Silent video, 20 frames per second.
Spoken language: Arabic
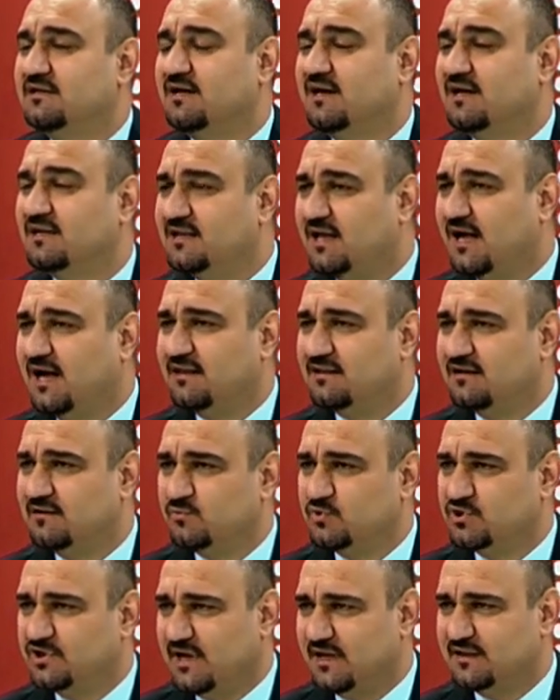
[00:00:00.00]
قد لاحظ
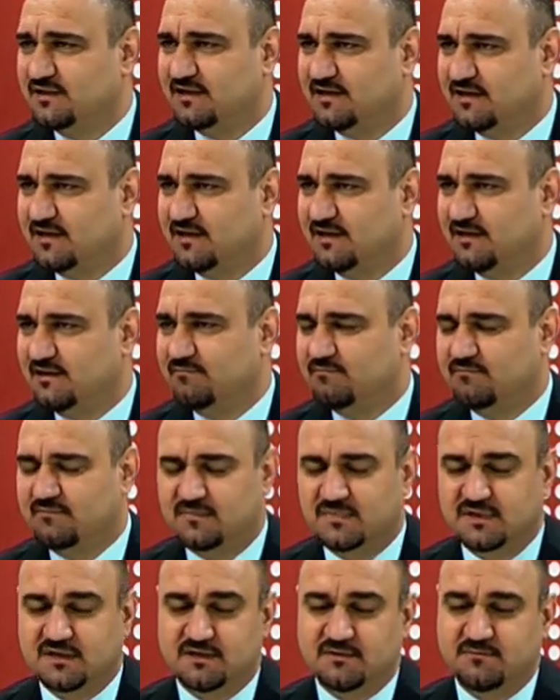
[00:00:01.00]
المشاهد الكريم
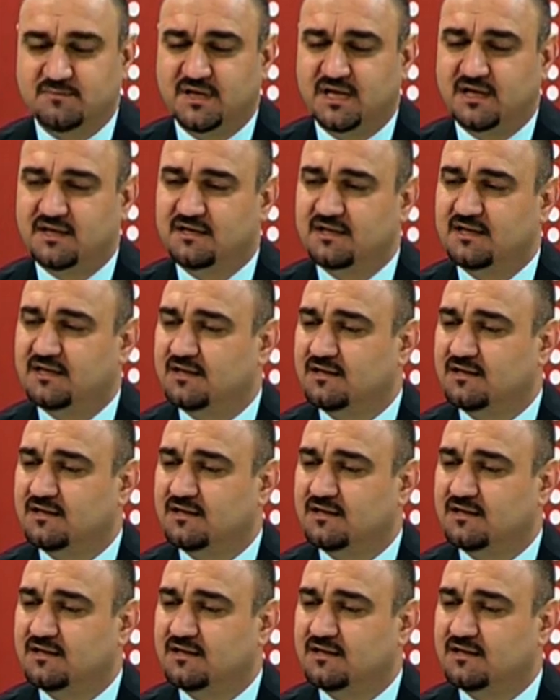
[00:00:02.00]
بأن